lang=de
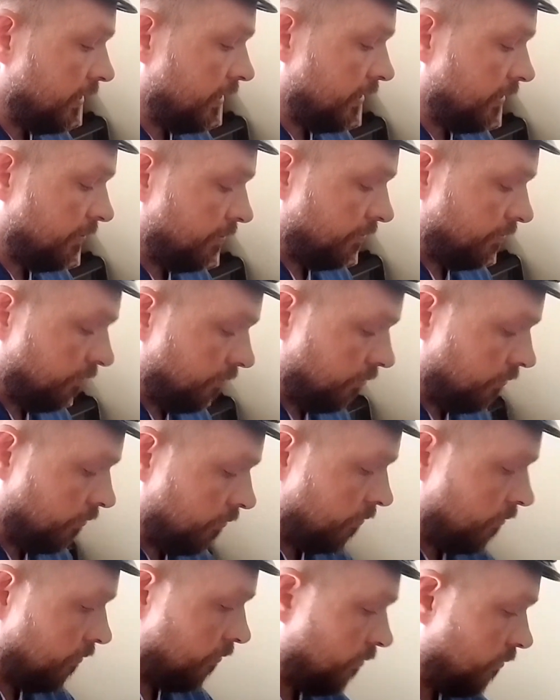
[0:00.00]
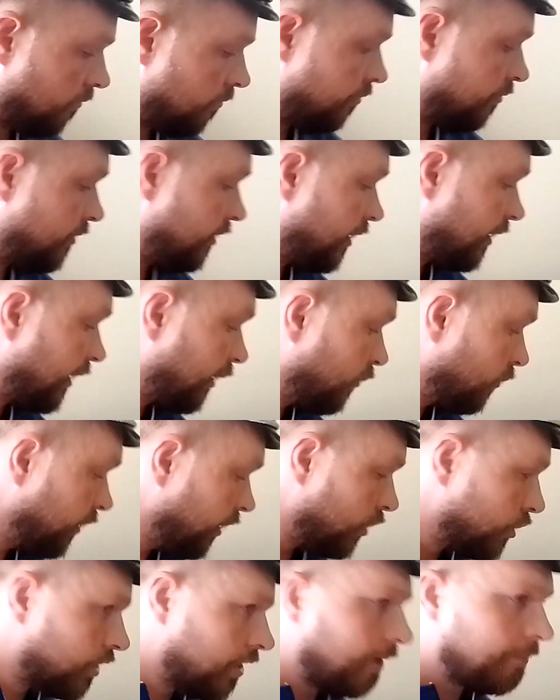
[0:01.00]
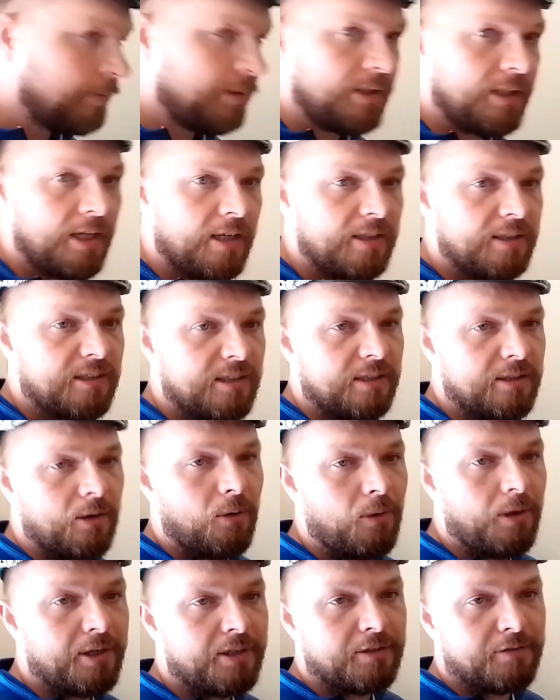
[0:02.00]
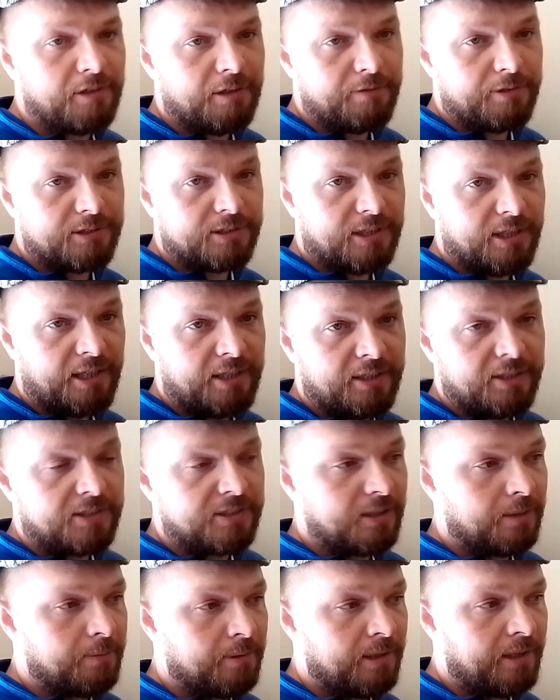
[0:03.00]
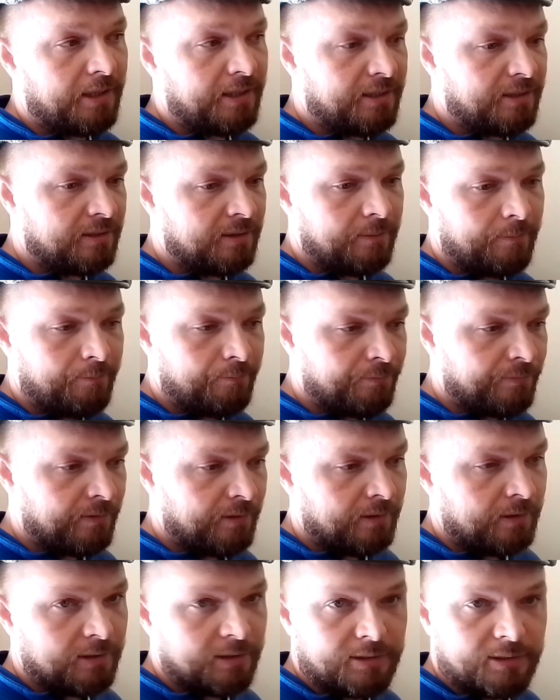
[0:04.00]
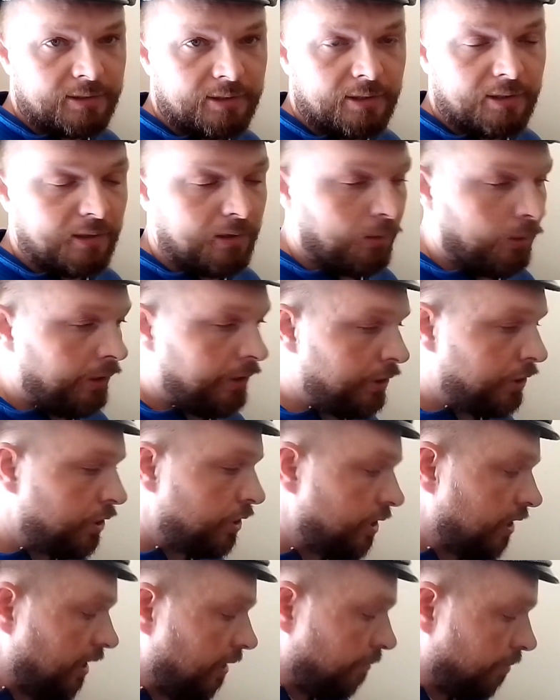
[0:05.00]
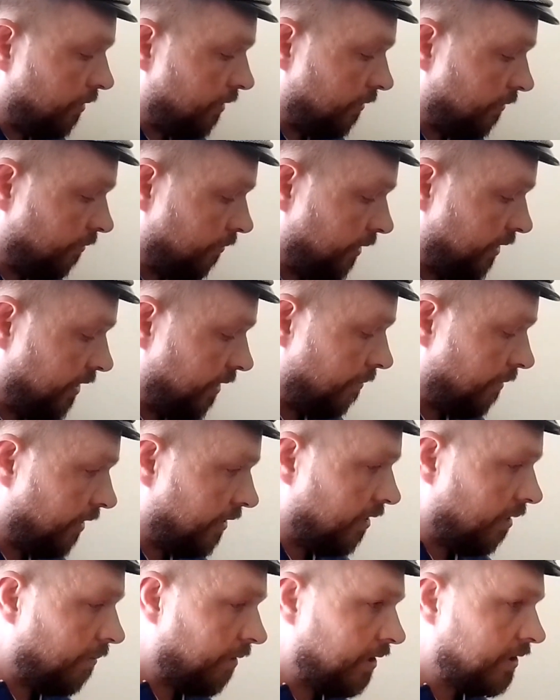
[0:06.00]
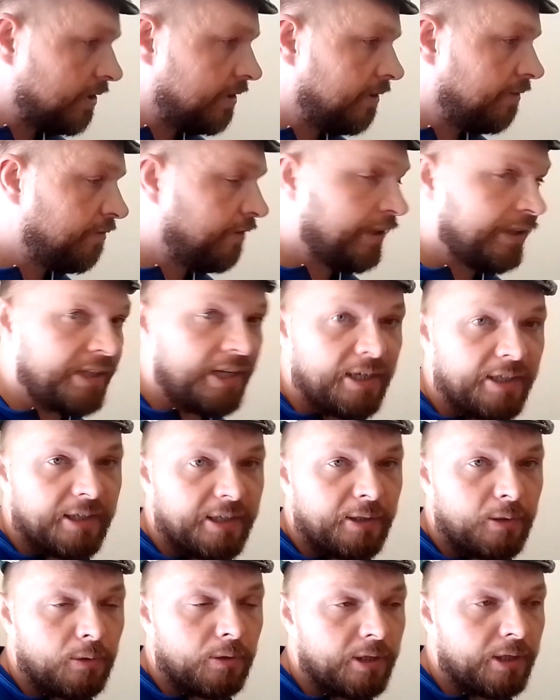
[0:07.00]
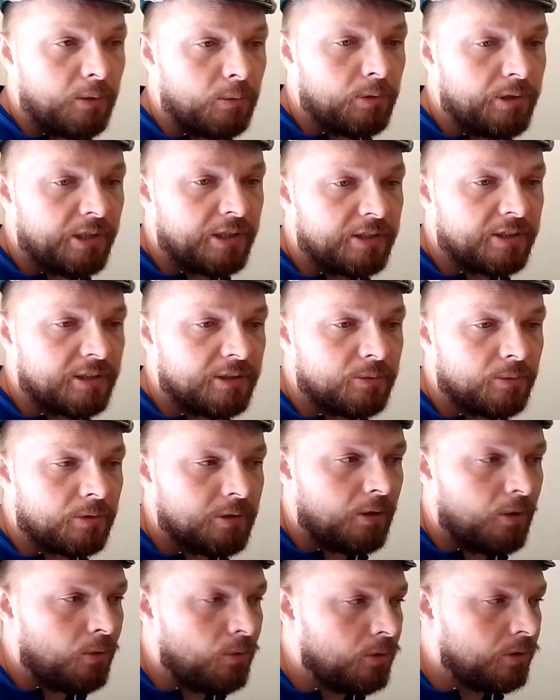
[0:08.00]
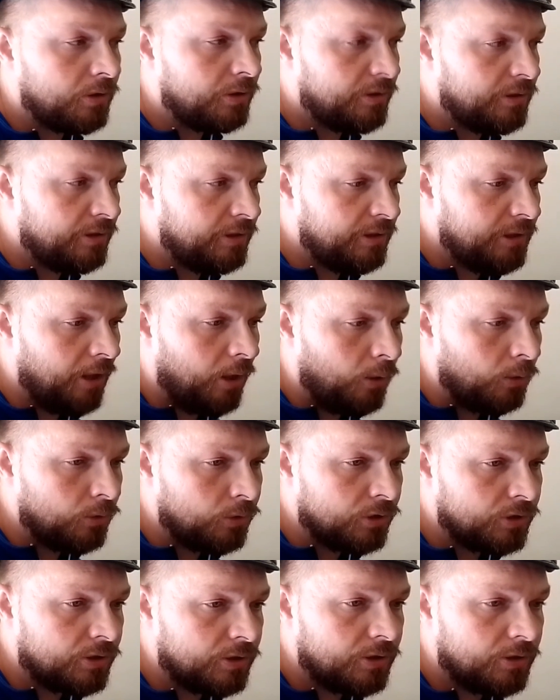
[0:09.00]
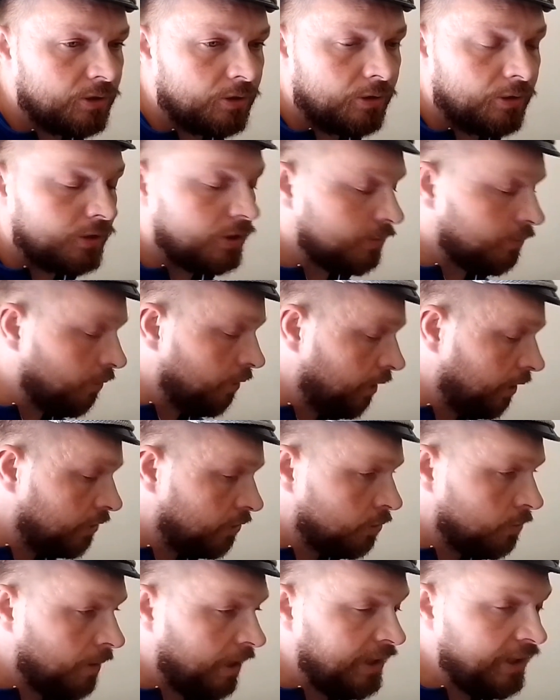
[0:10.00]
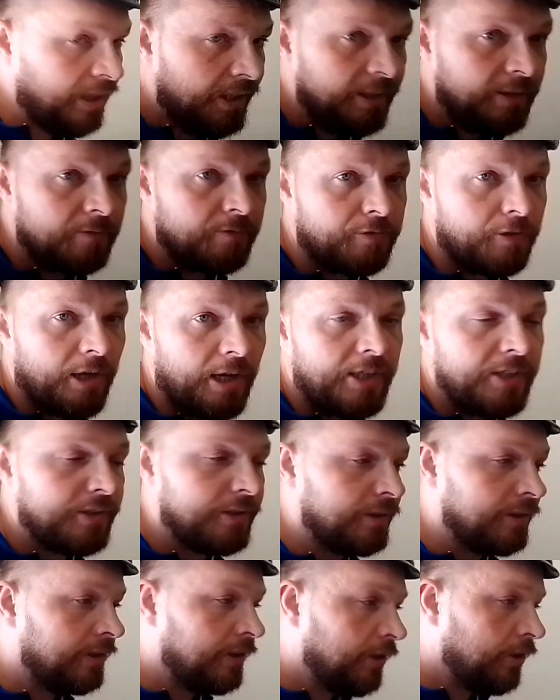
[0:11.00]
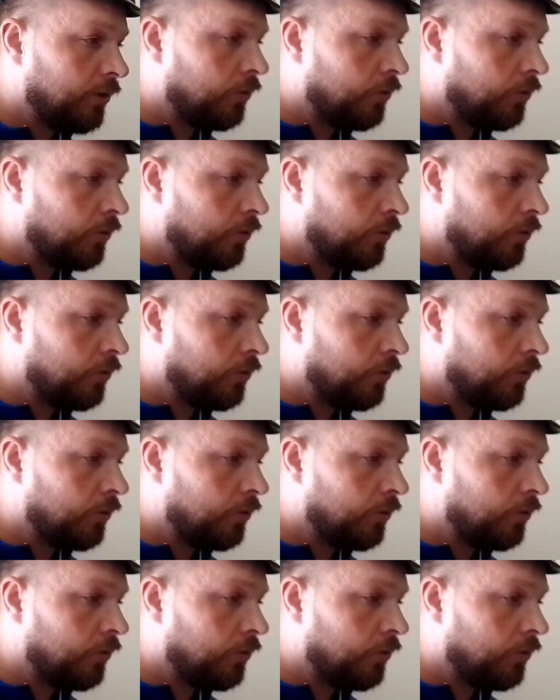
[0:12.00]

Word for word: Ähm, der Regulierstab, klar, kann auch eine Waffe sein, ist aber ein Leuchtstab, mit dem man damals den Verkehr reguliert hat oder auch die Autos gezwungen hat zum Anhalten für eine